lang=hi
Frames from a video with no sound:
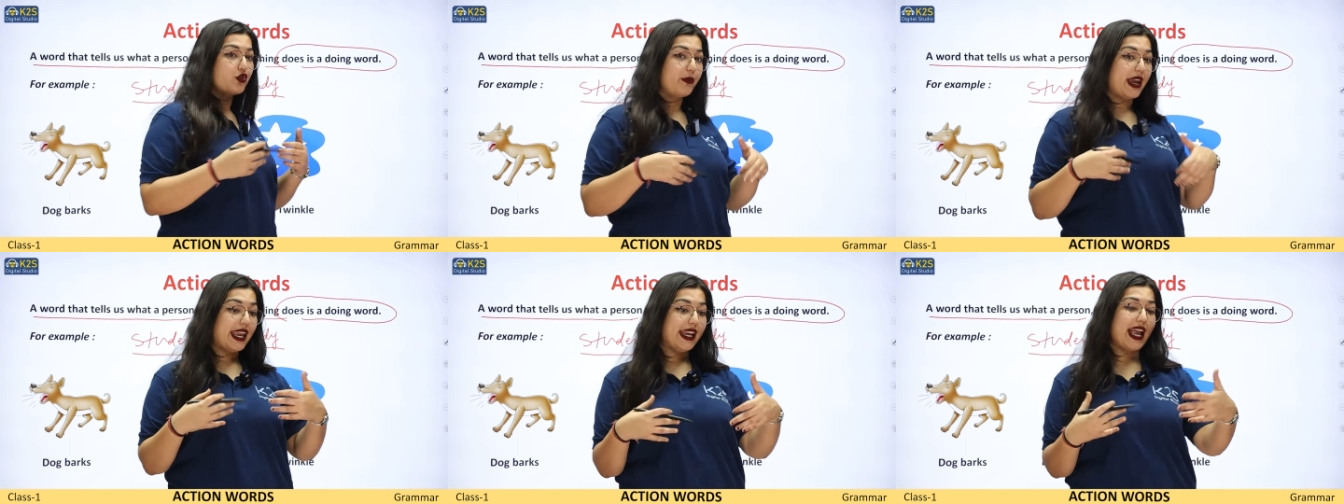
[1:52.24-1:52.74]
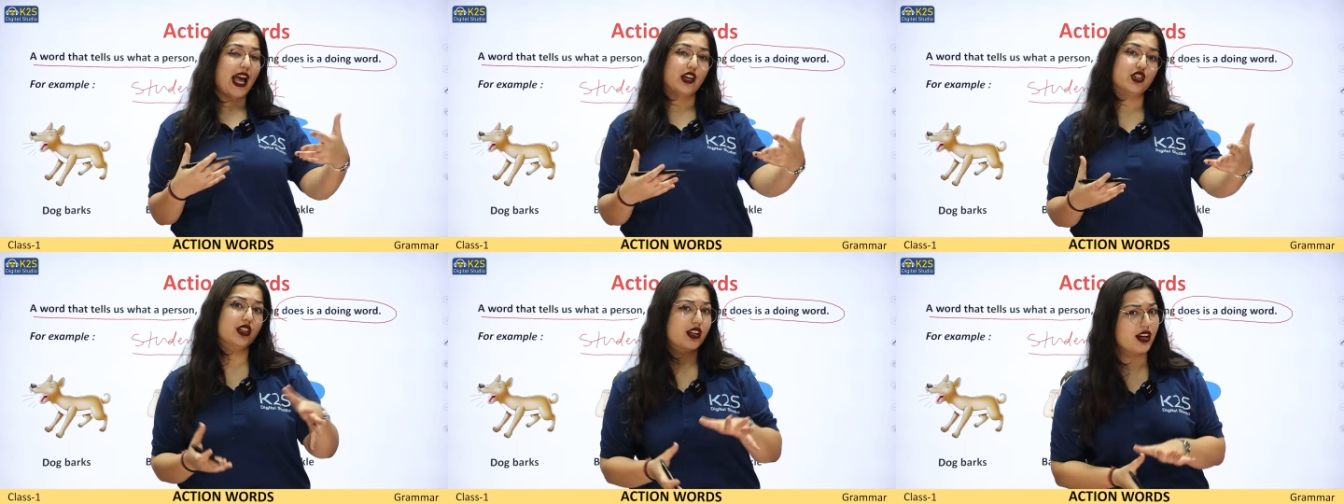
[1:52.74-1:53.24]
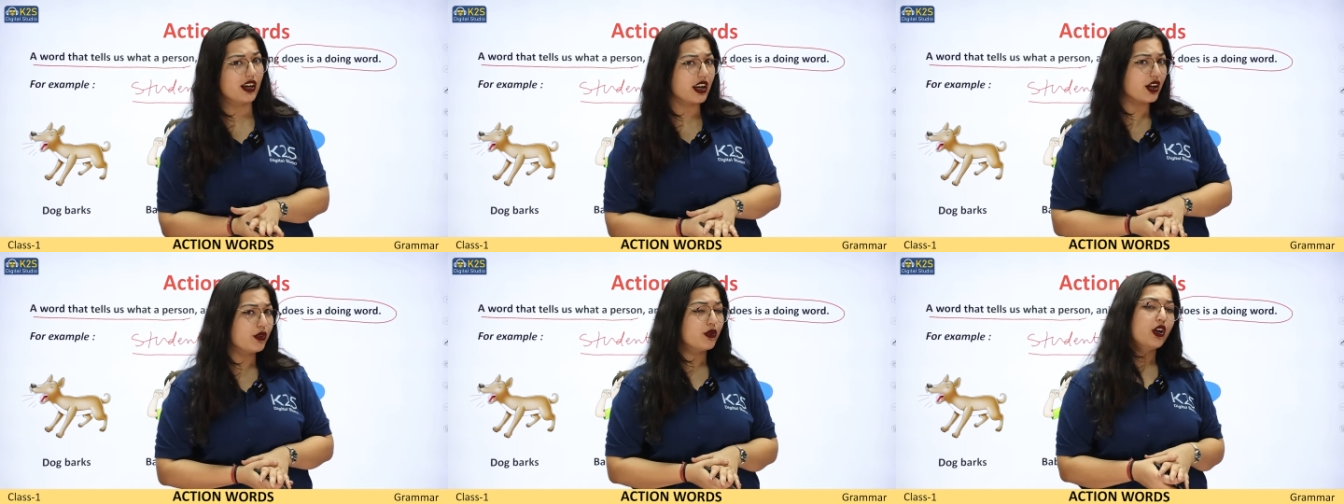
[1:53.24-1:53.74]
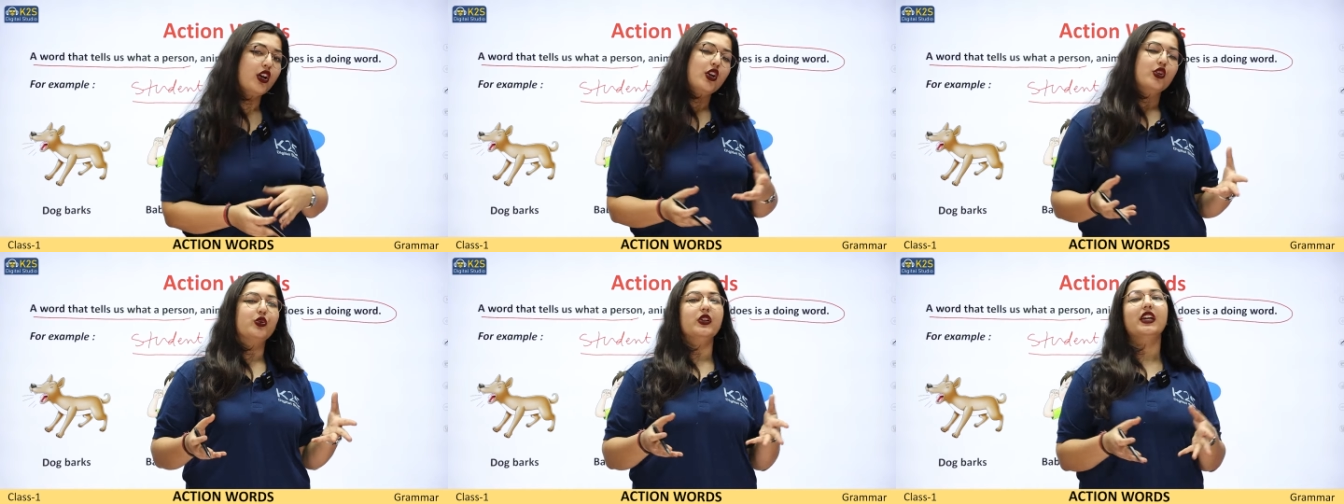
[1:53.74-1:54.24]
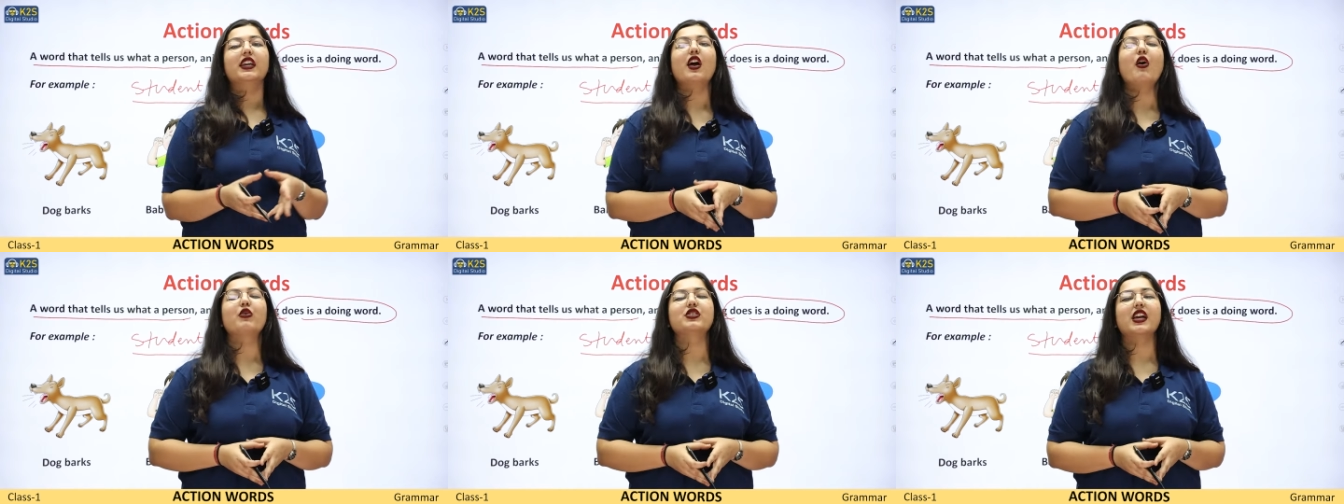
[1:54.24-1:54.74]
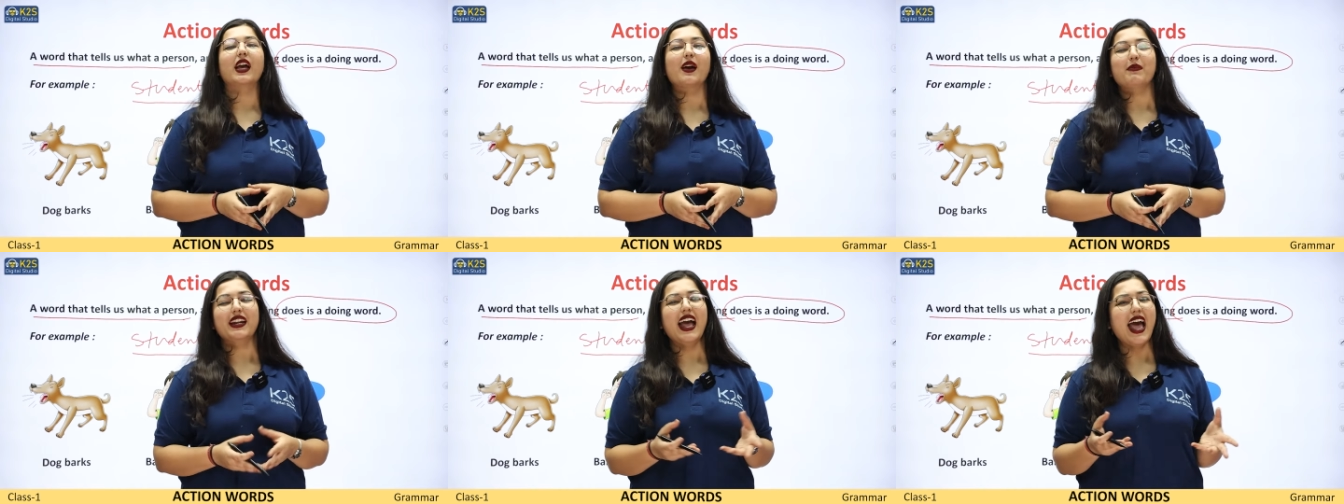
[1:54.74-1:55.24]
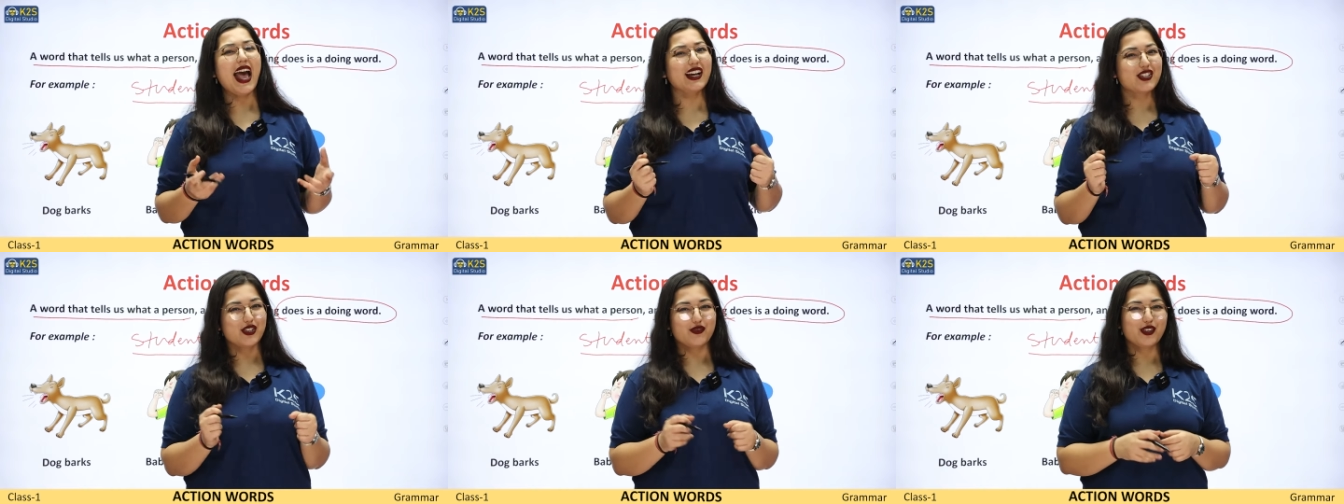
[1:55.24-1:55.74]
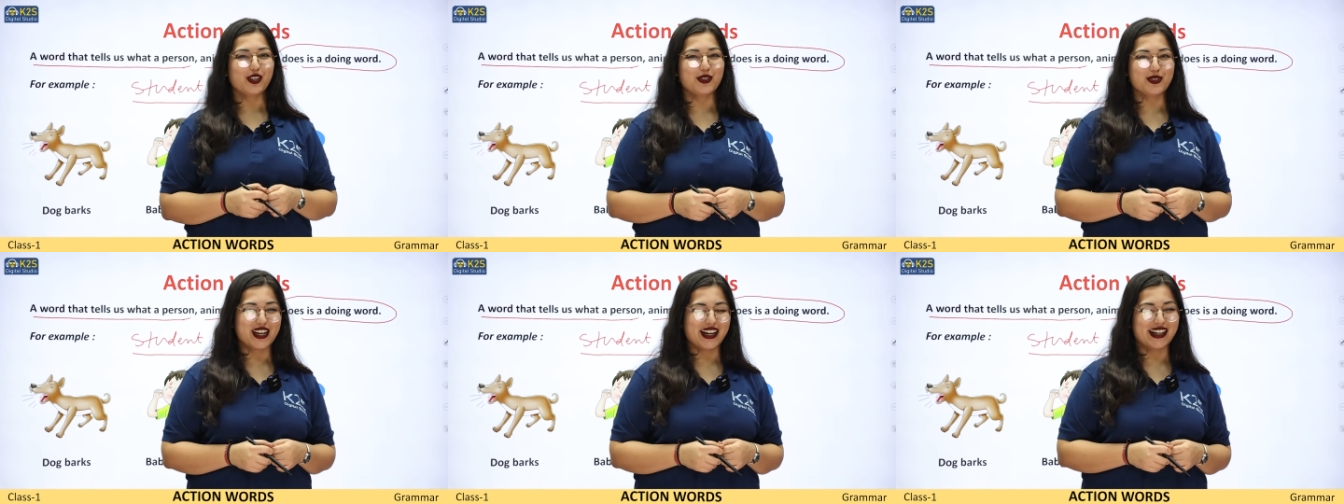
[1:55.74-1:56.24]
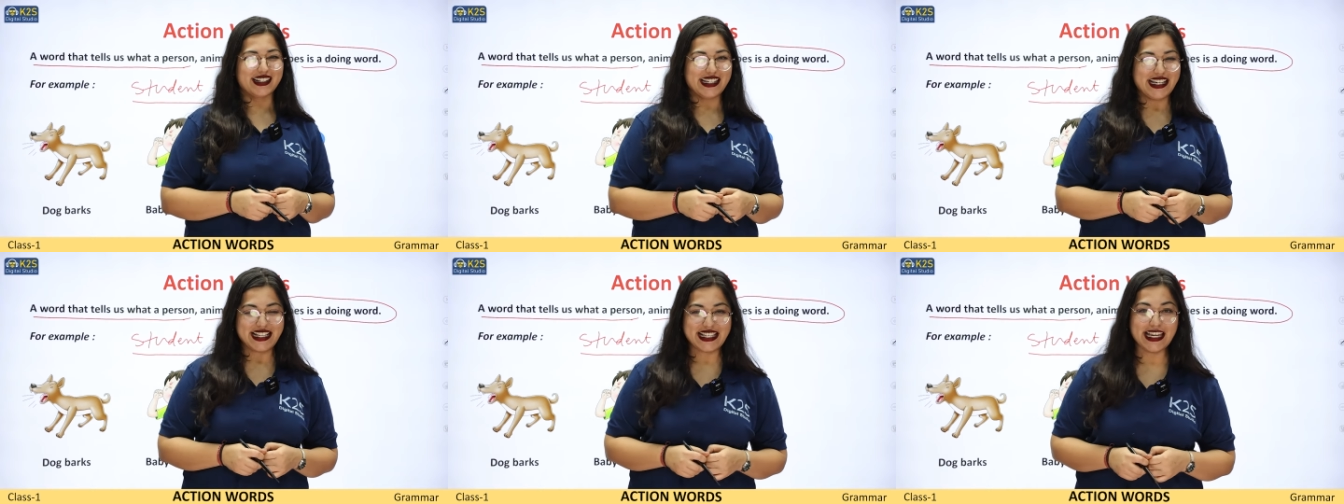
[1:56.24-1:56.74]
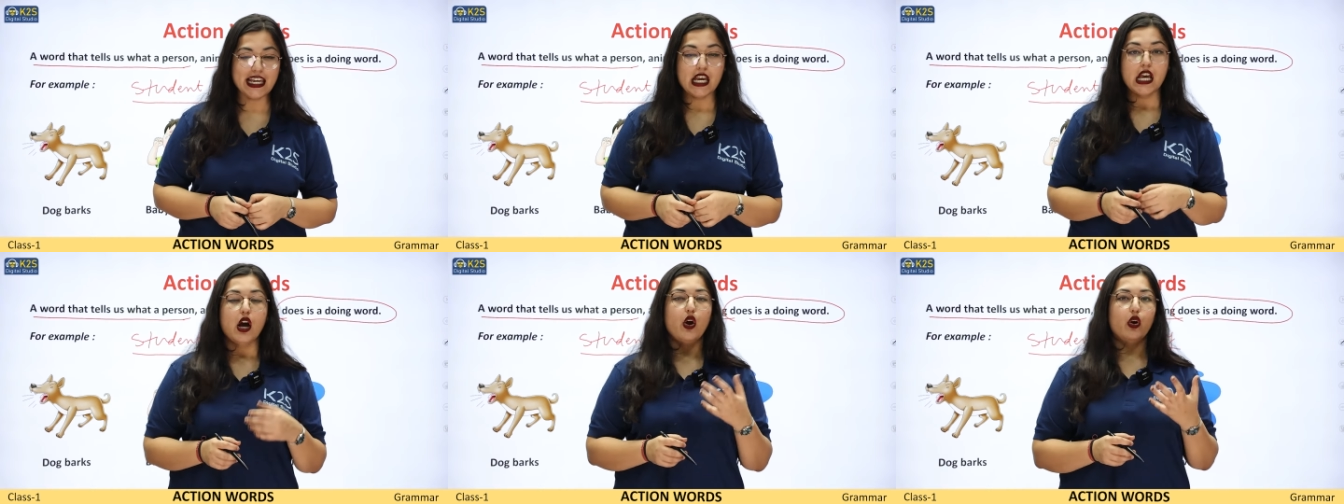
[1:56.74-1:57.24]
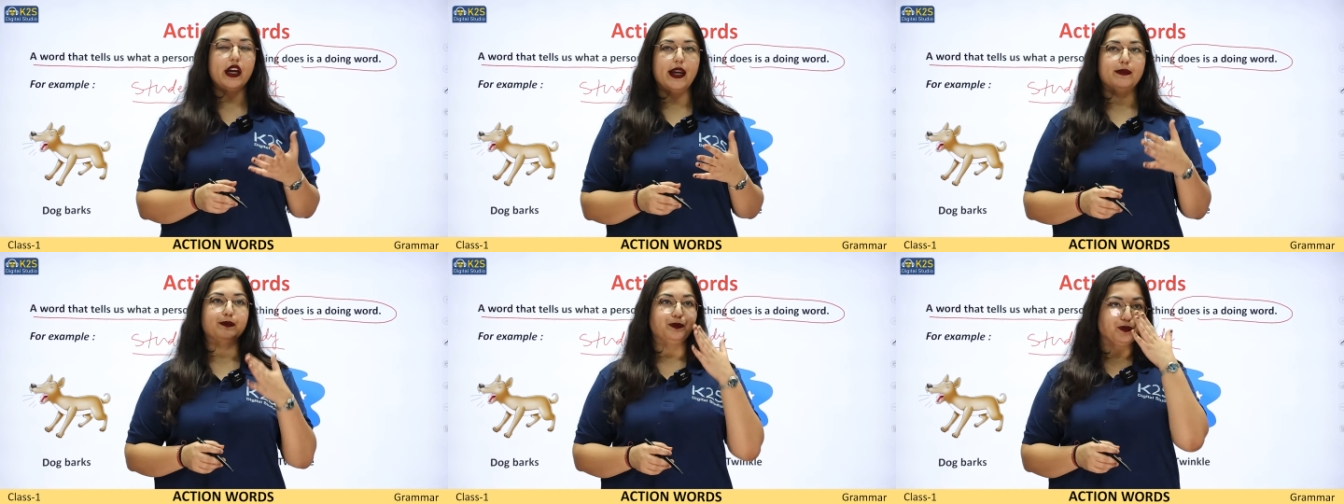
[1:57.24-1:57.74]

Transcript: जो मैं एक एक्शन कर रही हूं तो ये क्या हो जाएगा मेरा एक्शन वर्ड हो जाएगा इजी ओके